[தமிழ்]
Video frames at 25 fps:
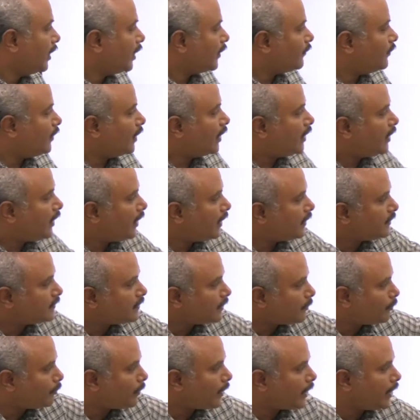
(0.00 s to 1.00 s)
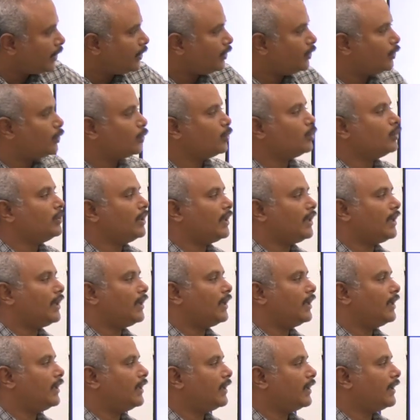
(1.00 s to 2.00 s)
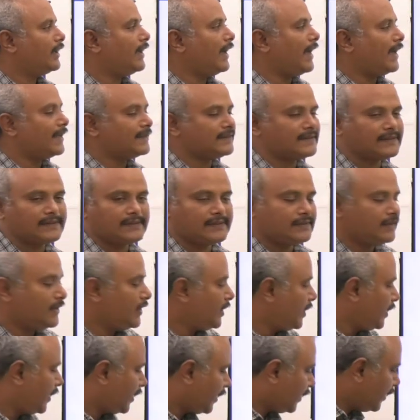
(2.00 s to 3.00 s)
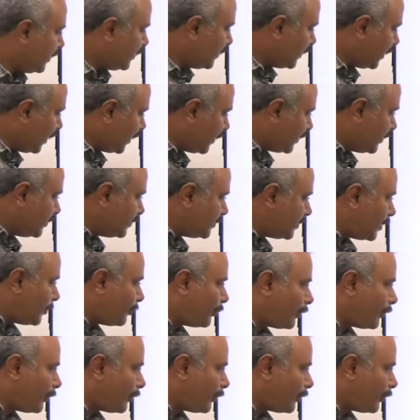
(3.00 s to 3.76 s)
இந்த ஹீட் சப்ளை டு த கேஸ் இதில் இந்த